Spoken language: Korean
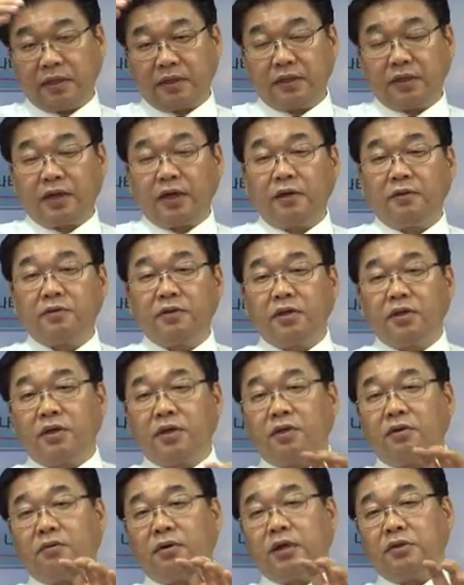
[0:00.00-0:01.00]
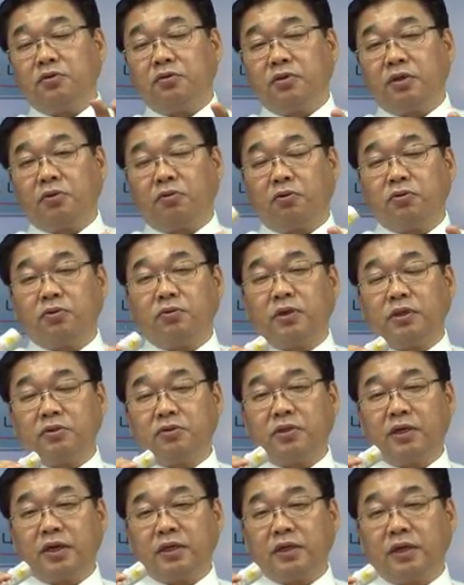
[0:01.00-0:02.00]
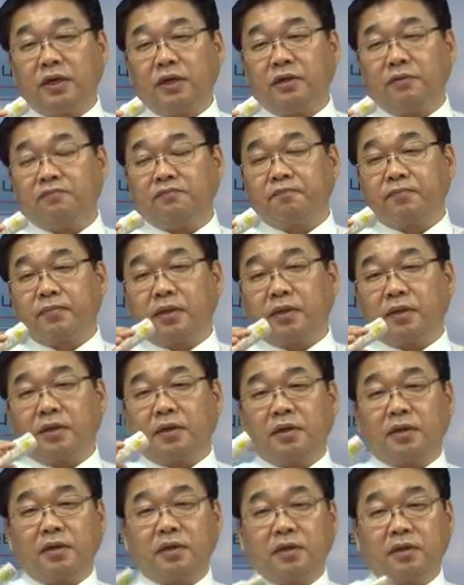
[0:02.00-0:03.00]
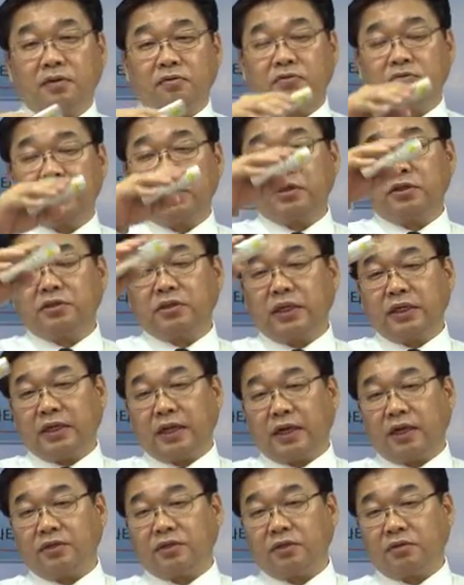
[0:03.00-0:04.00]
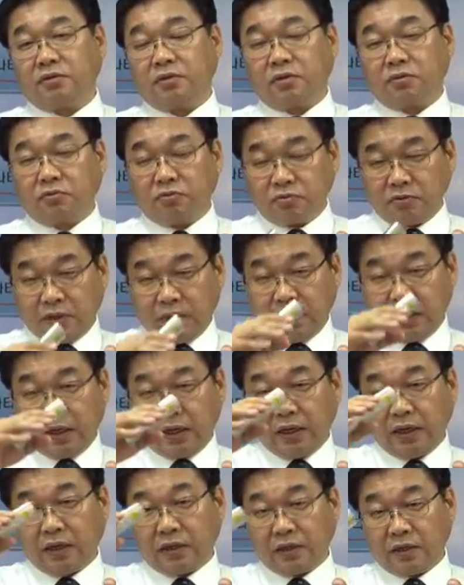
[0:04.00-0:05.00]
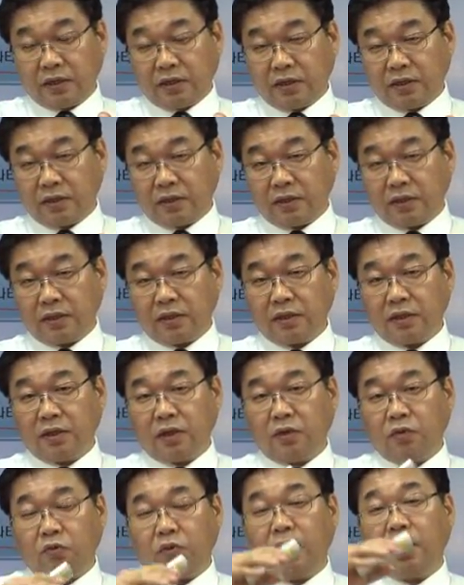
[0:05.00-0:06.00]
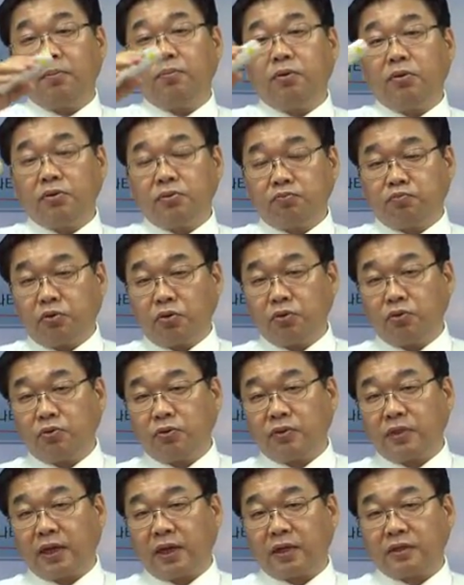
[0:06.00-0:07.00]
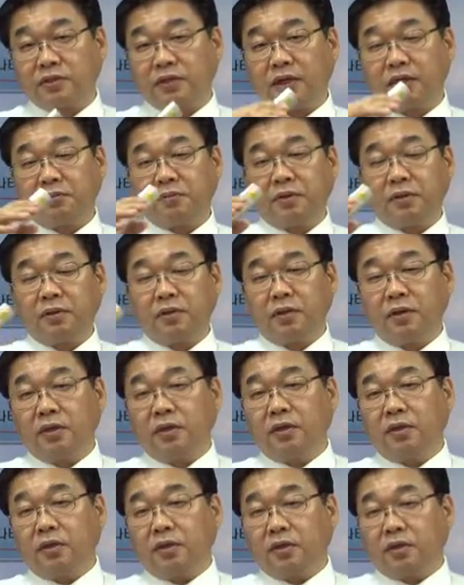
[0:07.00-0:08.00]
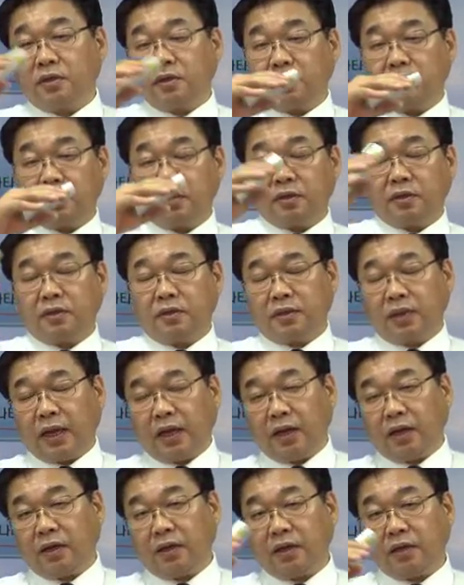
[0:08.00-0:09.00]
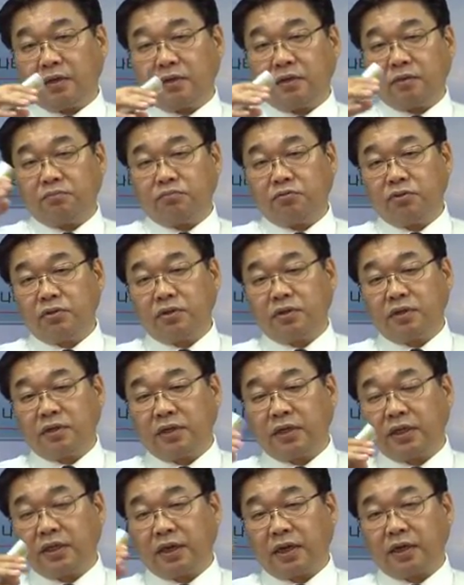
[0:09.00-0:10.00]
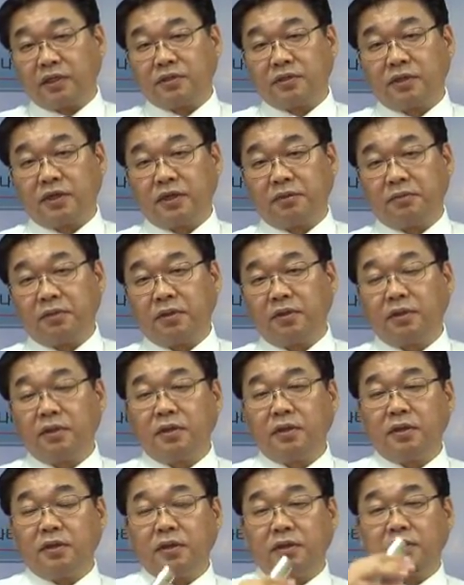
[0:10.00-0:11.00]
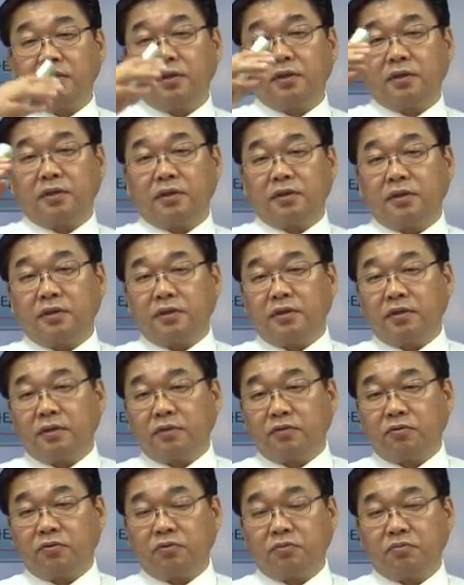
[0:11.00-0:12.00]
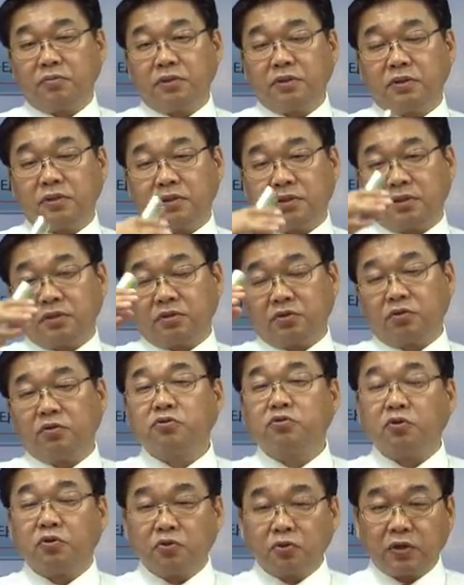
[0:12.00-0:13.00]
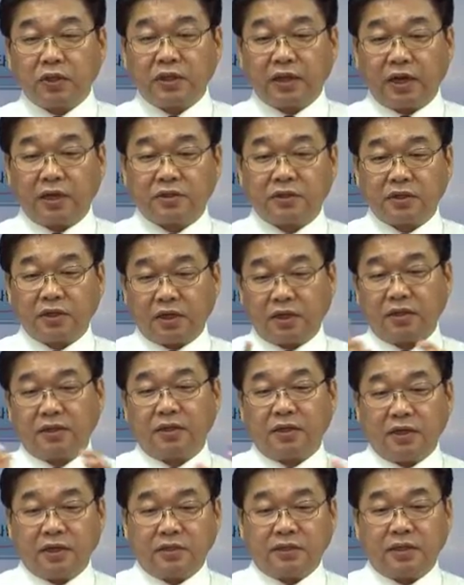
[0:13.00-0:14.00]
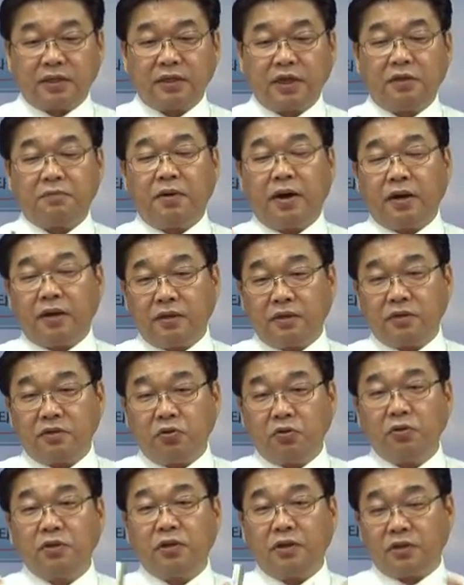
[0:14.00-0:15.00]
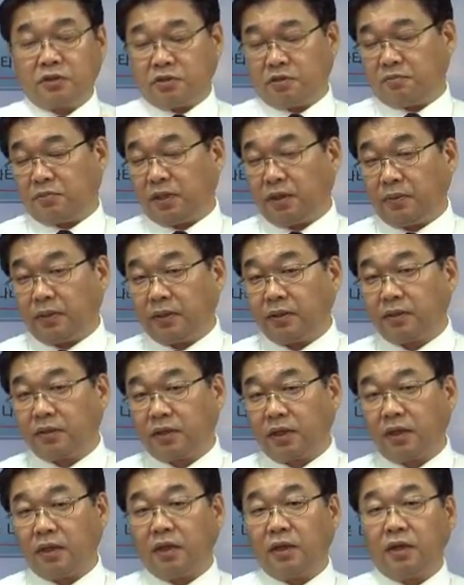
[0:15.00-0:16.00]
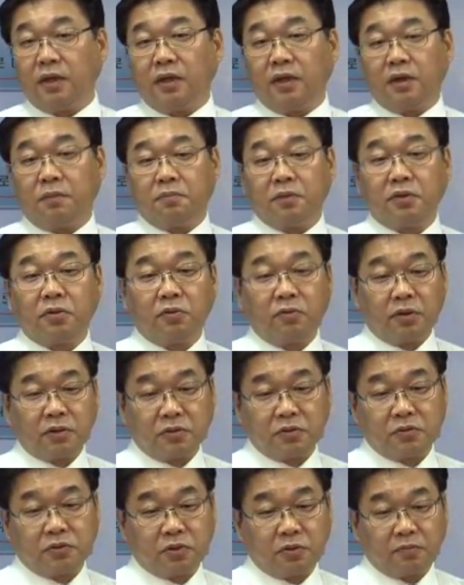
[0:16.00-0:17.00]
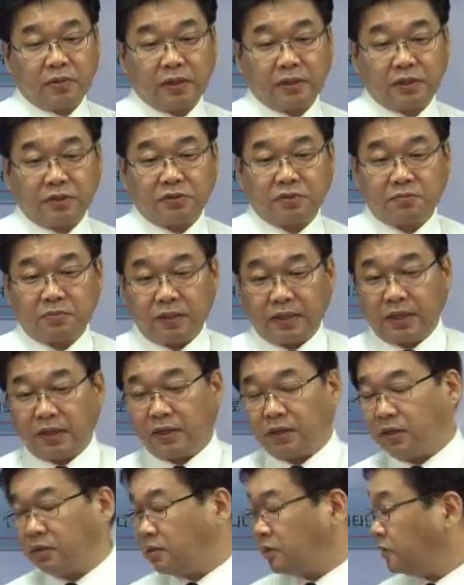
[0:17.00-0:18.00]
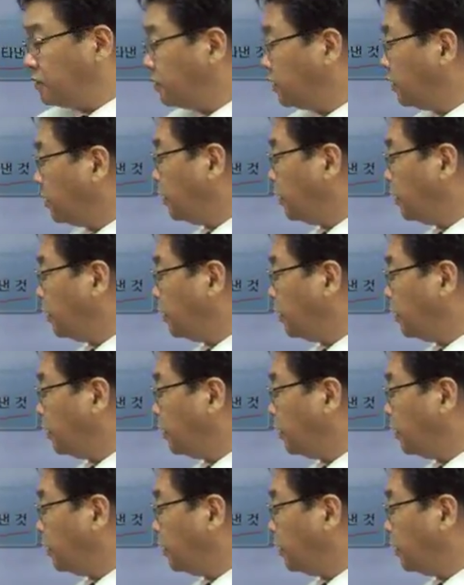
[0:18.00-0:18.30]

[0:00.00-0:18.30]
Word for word: 그러니까 환율이 고정 환율이 아니라 어, 국제 정세에 따라서 그리고 국내의 그 외환 보유, 보유고 따라서 아니면 어, 나라 간의 그 무역 거래에 따라서 아니면 어, 국민 총소득에 따라서 이렇게 상당히 많은 요인들이 있습니다만 그렇게 변동하는 주로 바뀌었습니다. 그래서